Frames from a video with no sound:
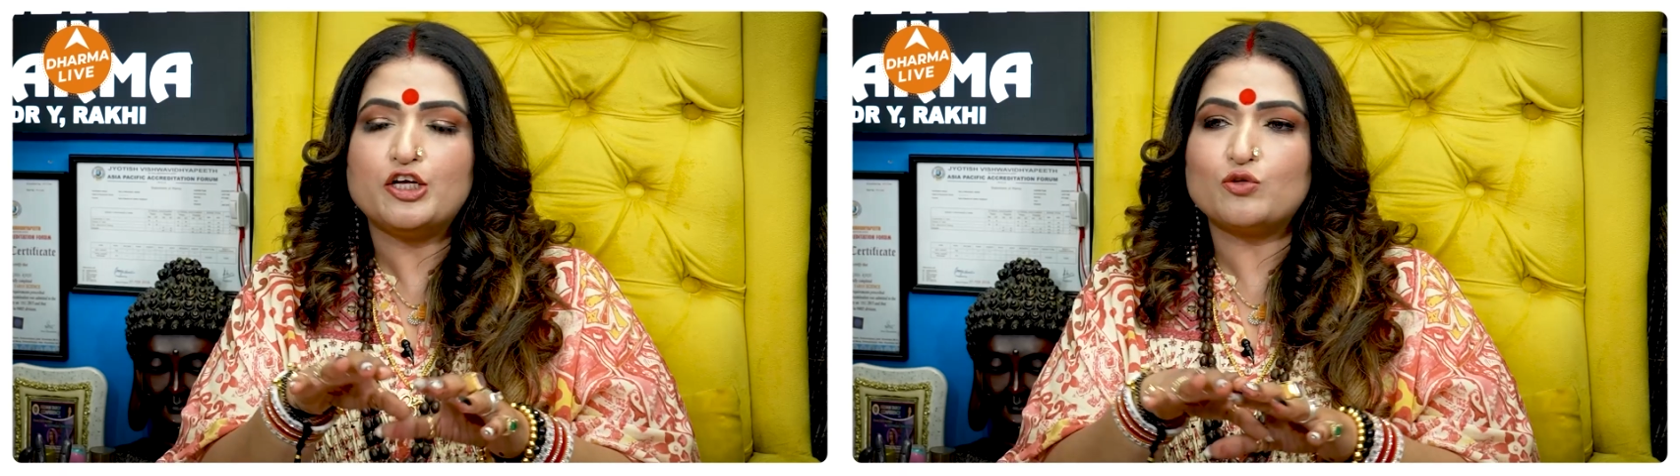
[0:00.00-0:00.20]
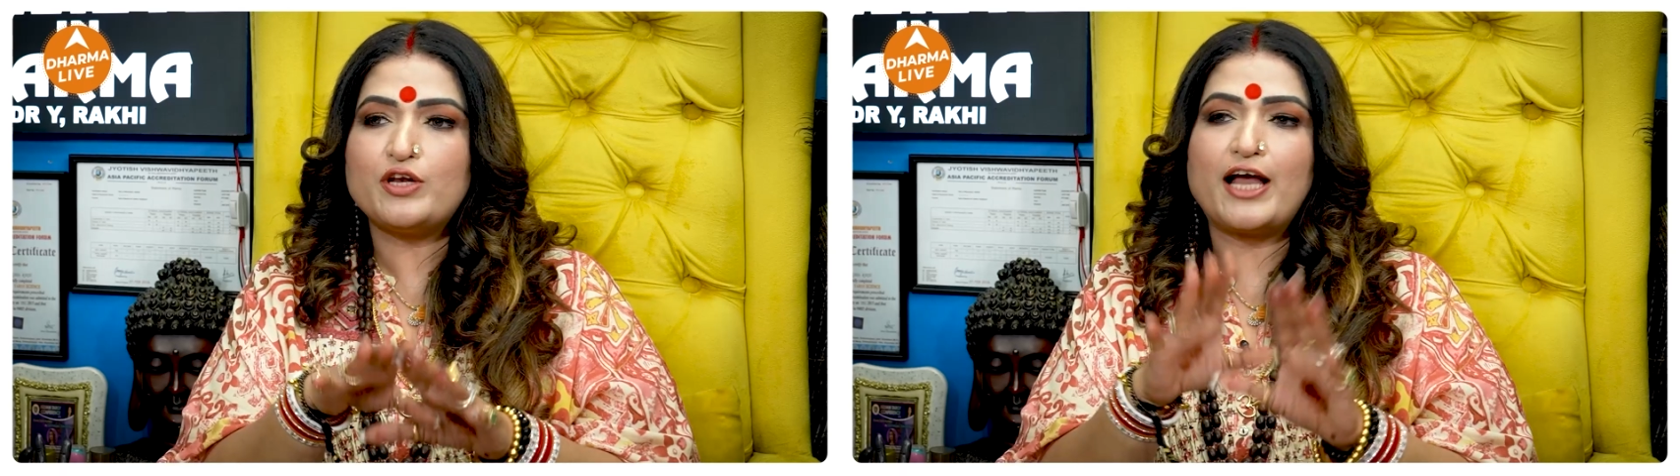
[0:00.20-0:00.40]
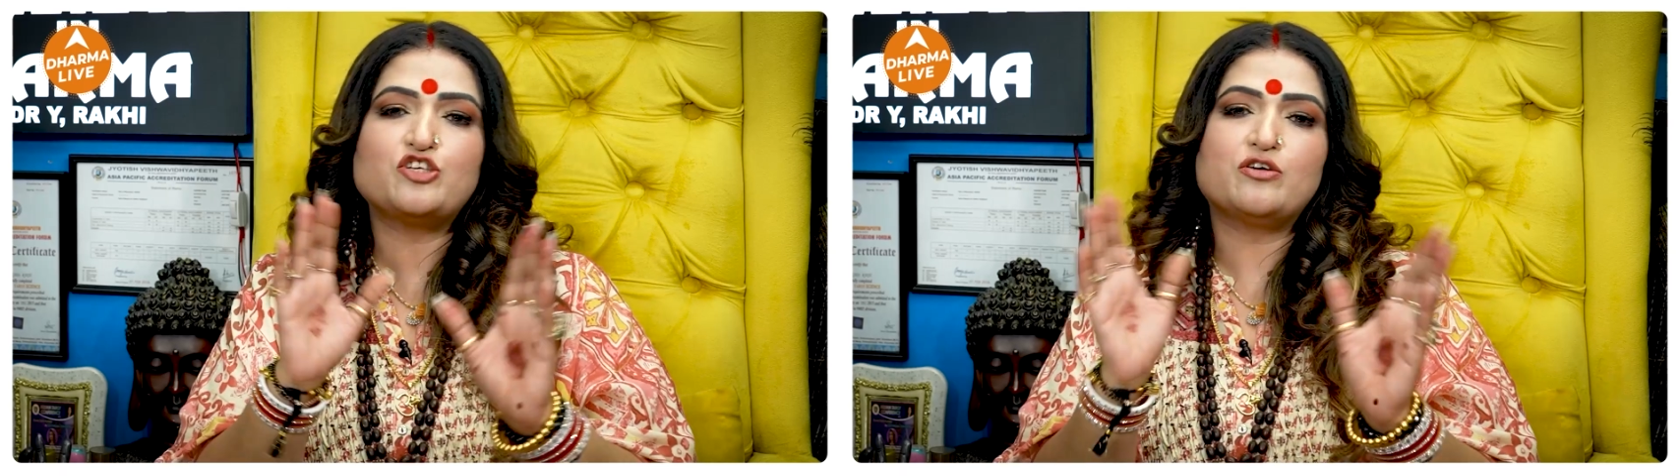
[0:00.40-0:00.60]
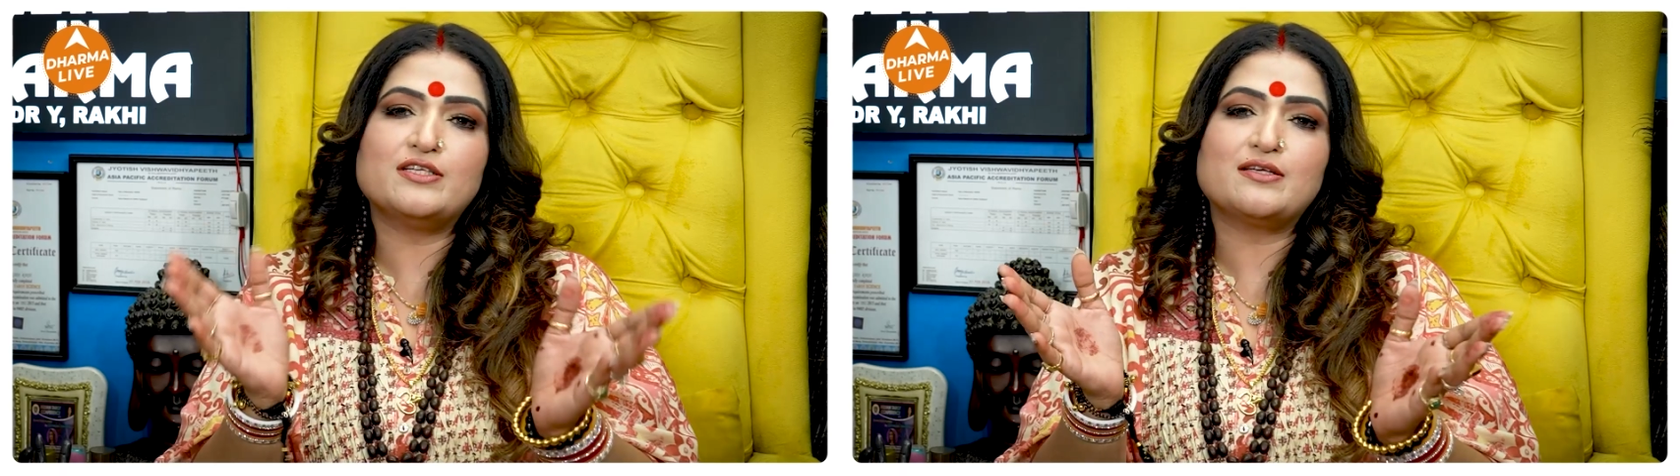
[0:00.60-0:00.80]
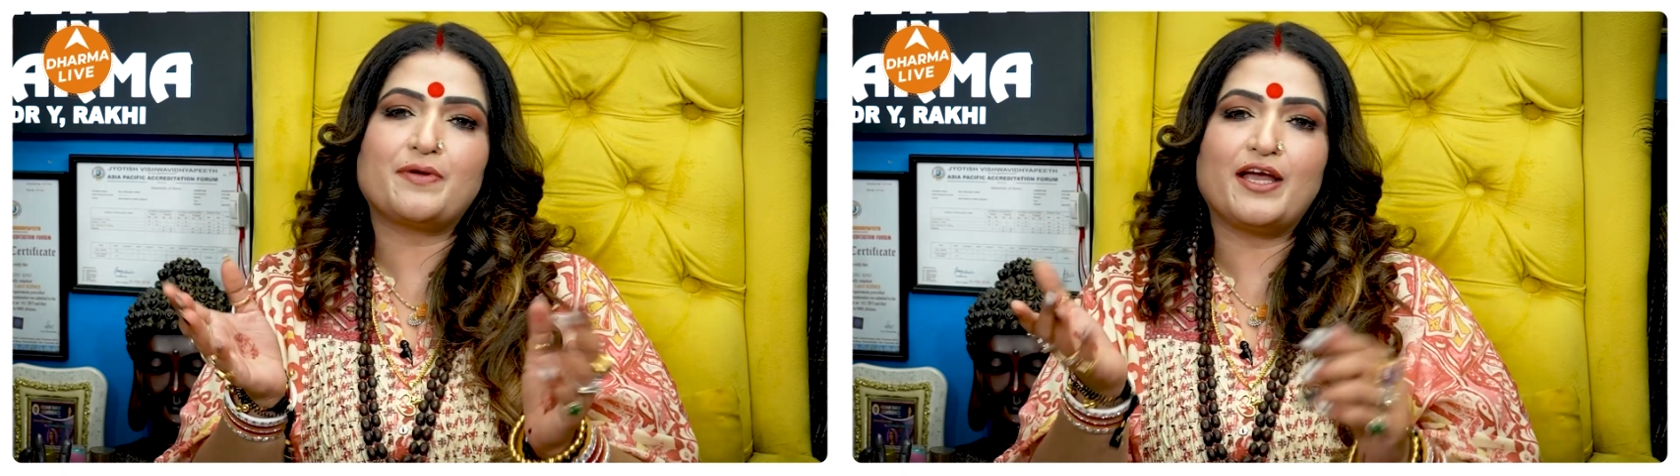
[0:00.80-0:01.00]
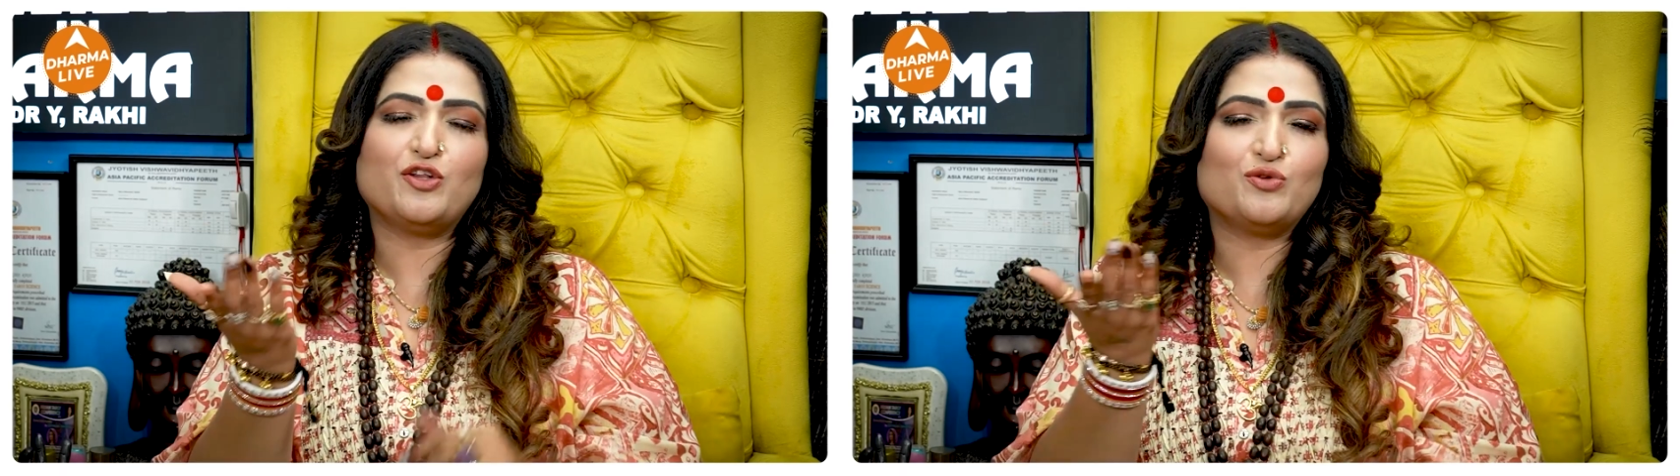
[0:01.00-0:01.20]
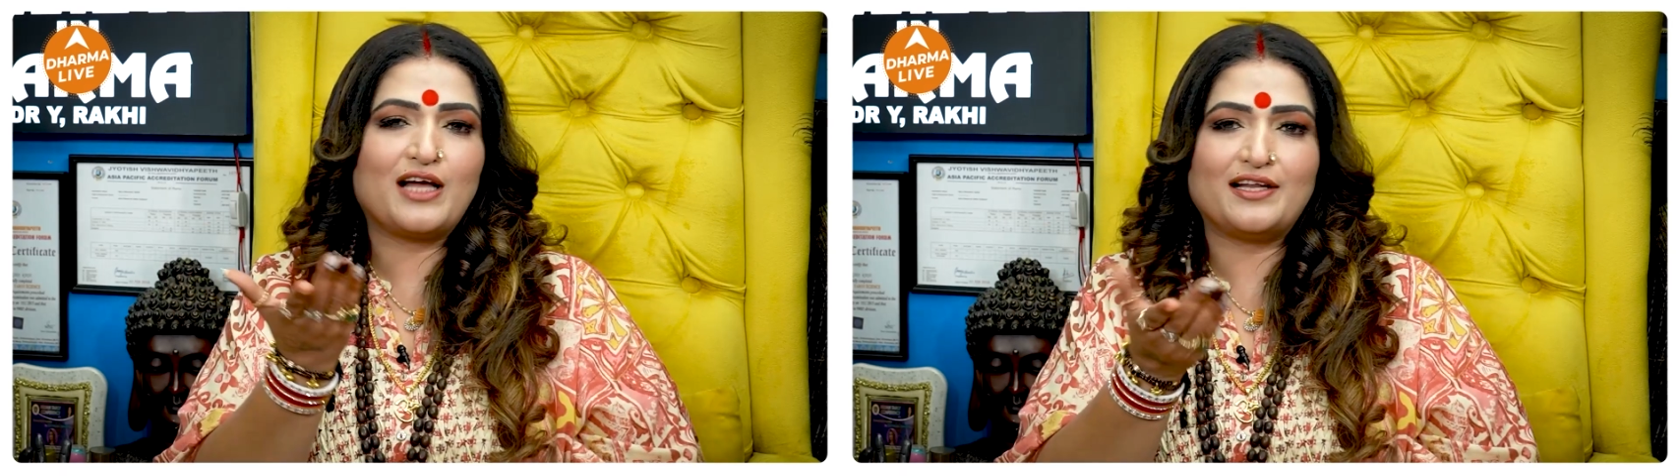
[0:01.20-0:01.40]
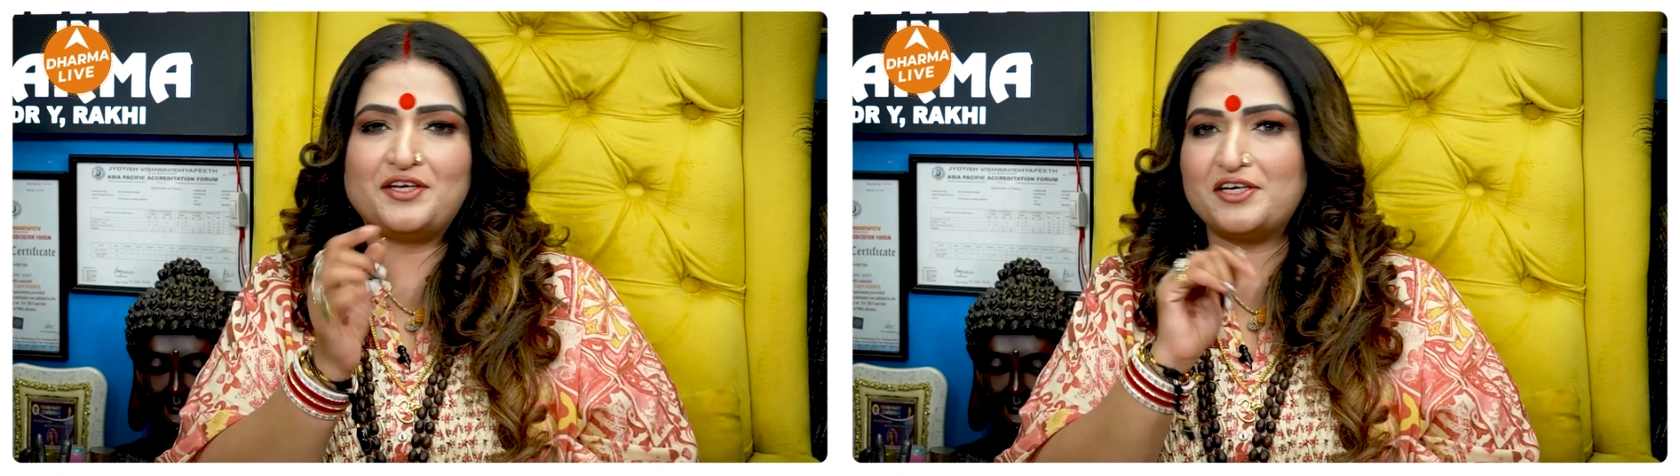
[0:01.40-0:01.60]
तो नेचुरली सब कहेंगे तो
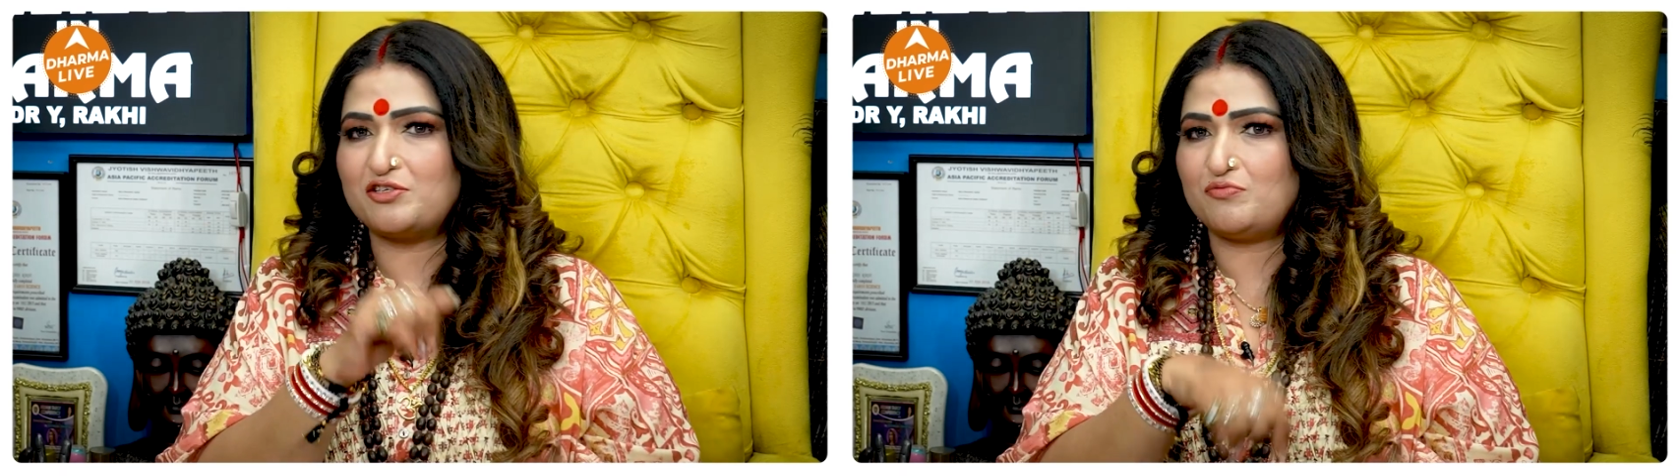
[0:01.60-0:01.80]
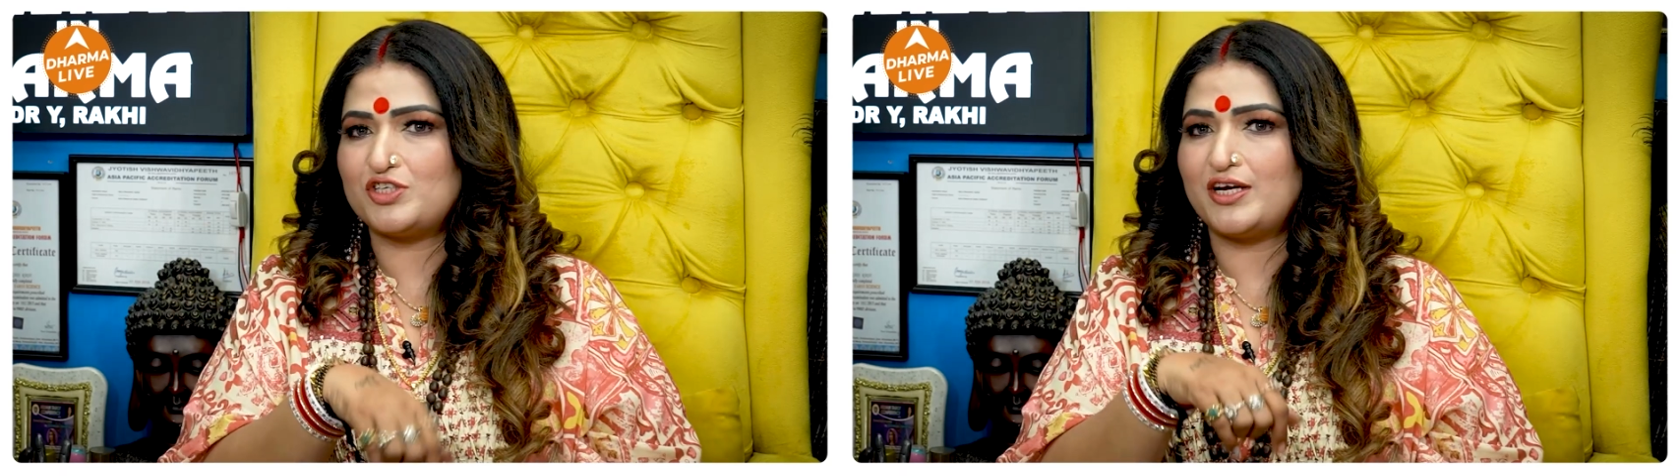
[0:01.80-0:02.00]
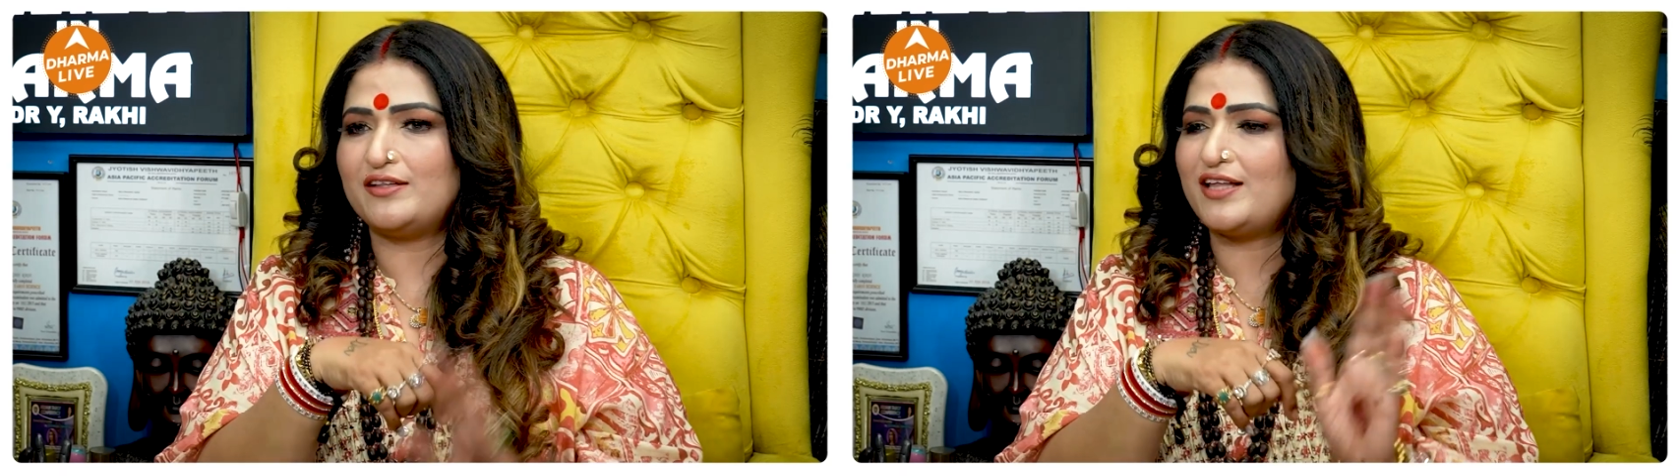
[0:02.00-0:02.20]
दादी का चमचा है